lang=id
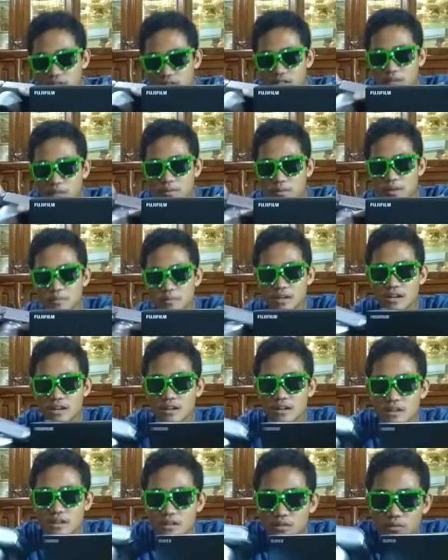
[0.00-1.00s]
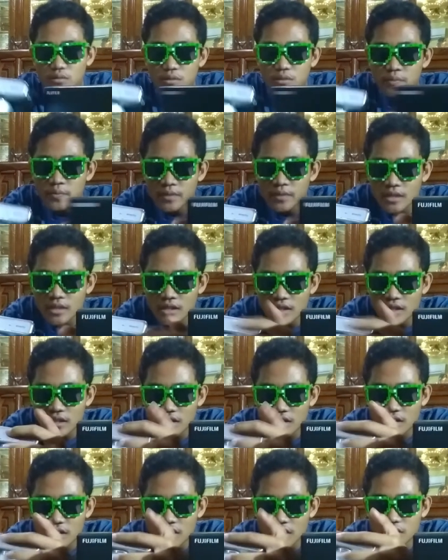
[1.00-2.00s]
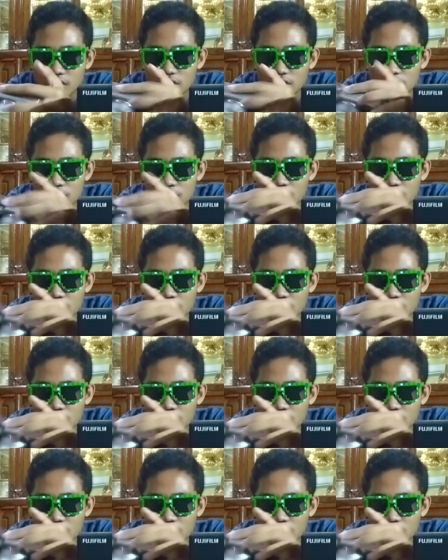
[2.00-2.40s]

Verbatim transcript: setiap kamera tuh ininya gitu tuh